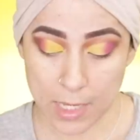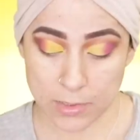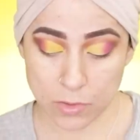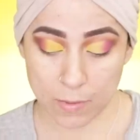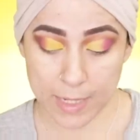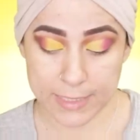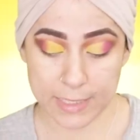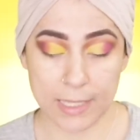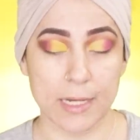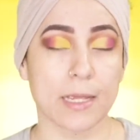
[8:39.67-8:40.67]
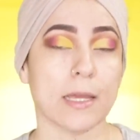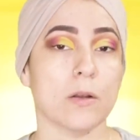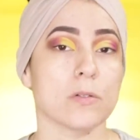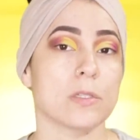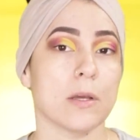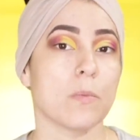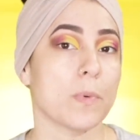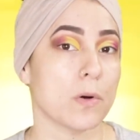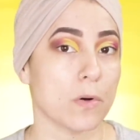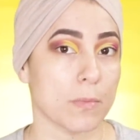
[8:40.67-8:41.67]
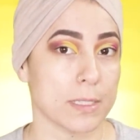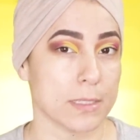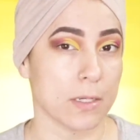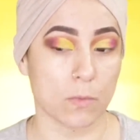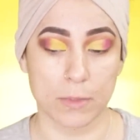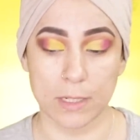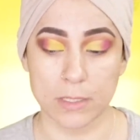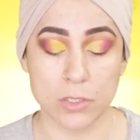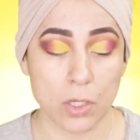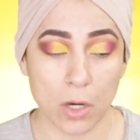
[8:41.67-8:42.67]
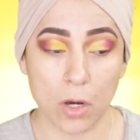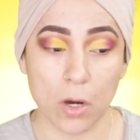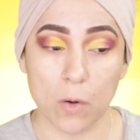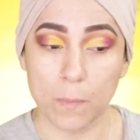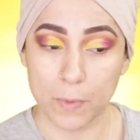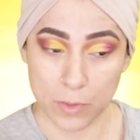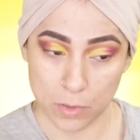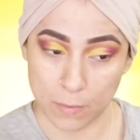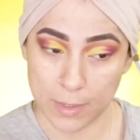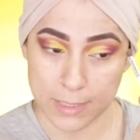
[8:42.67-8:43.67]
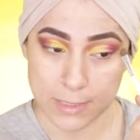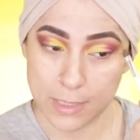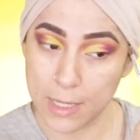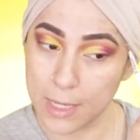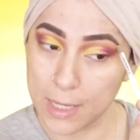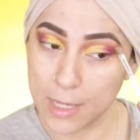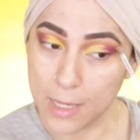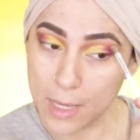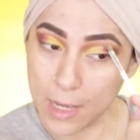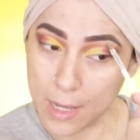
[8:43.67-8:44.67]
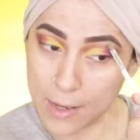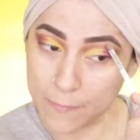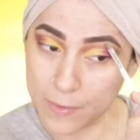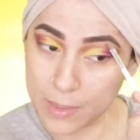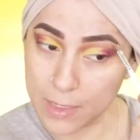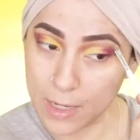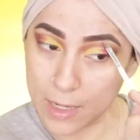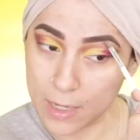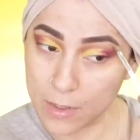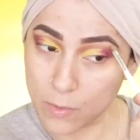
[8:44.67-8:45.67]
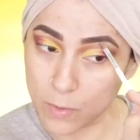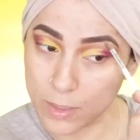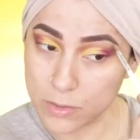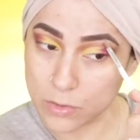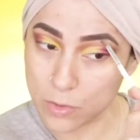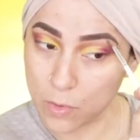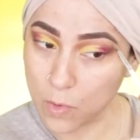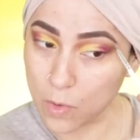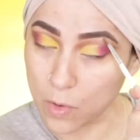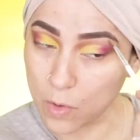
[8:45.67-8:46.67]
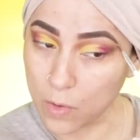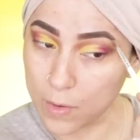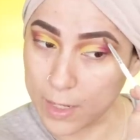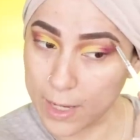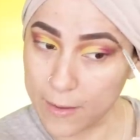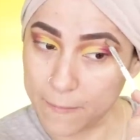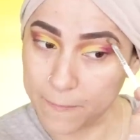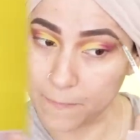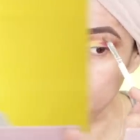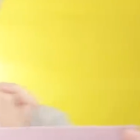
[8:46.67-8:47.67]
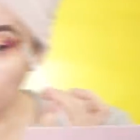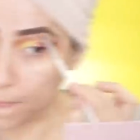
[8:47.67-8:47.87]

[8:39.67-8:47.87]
esto va a hacer que nos dé un poco más de iluminación, un poquito más de ah, vida a nuestro ojo, ¿ok?